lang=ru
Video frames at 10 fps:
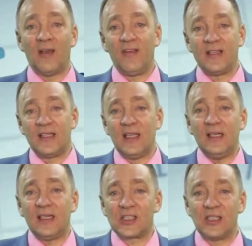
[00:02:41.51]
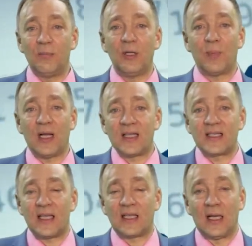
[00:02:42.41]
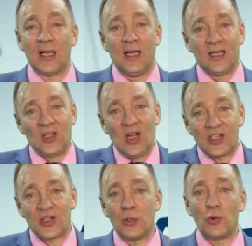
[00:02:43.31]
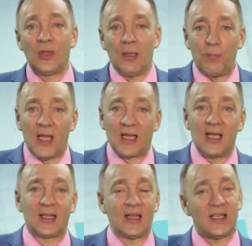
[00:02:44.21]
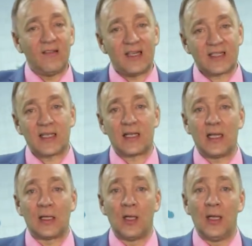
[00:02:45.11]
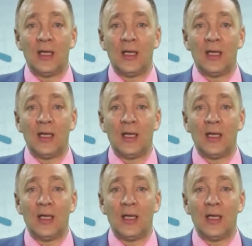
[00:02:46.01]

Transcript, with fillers: Везде должны быть показатели. Дальше идет на 5 лет, на 20 лет.